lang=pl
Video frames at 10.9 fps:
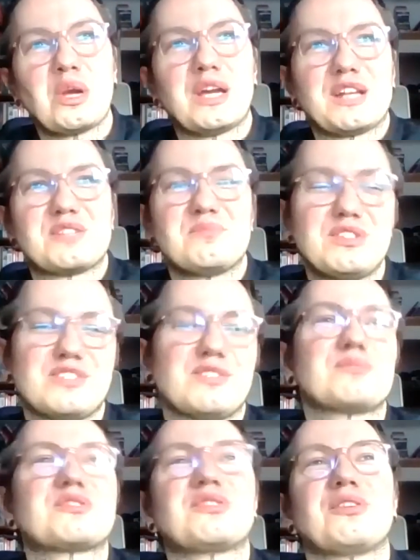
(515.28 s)
gra z misją,
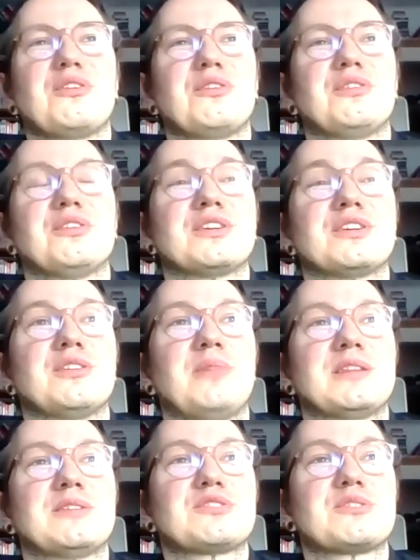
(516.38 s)
skoro e,
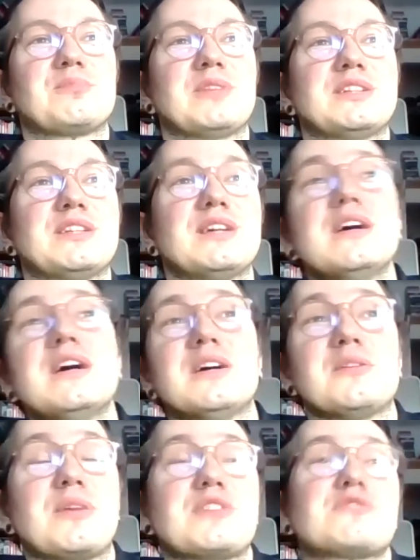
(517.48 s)
globalne ocieplenie.
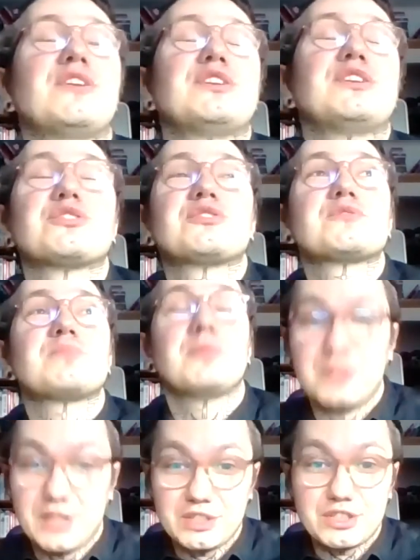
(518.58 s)
E, bardzo fajnie, że o tym
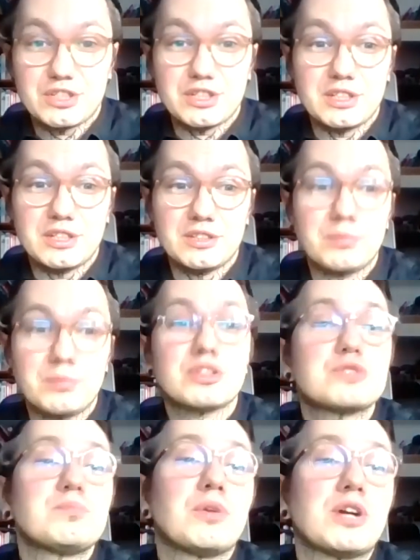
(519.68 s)
wspominasz, e, no bo
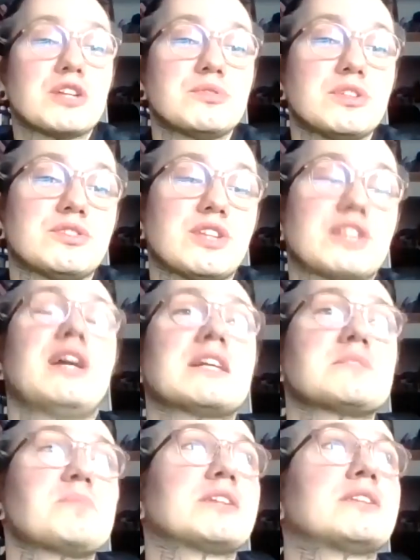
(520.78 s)
też pokazuje to taki
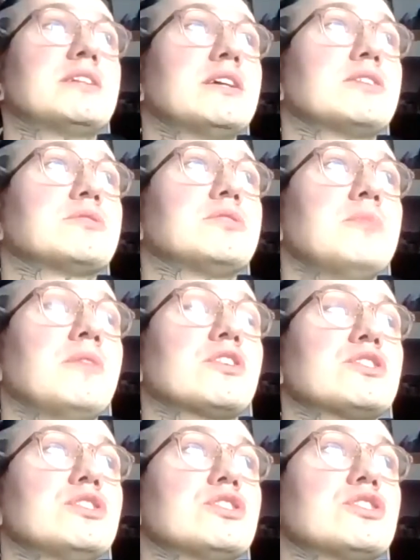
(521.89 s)
aspekt gier, który mam
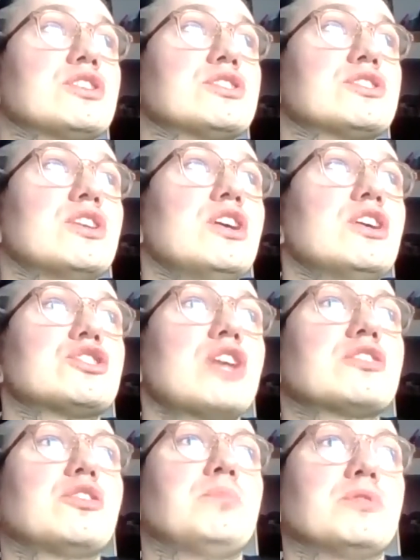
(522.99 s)
wrażenie, że jest
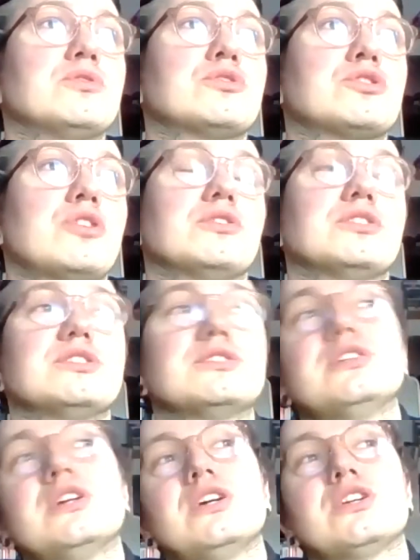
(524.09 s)
rzadko podnoszony,
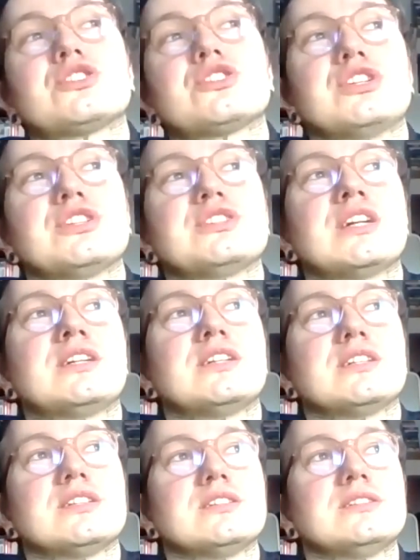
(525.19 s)
że jednak
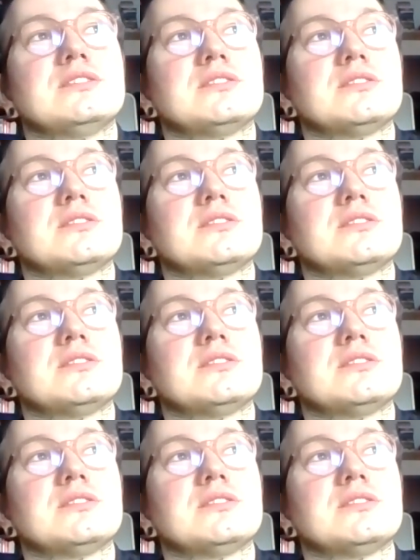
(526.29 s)
gry